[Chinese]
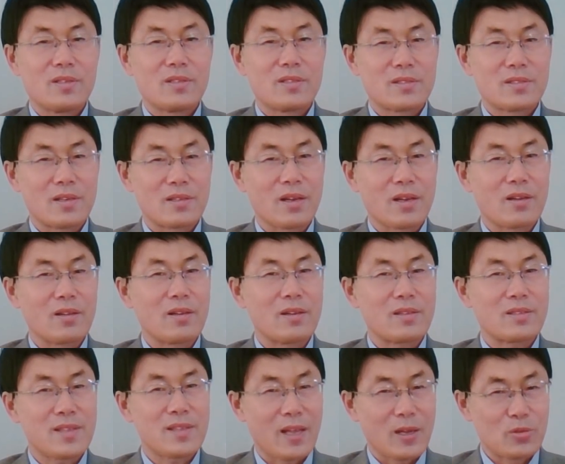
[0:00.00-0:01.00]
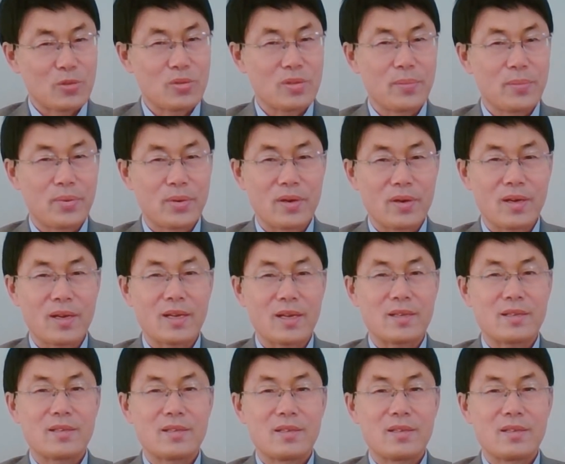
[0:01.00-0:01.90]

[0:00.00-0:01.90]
遭到了残酷的迫害，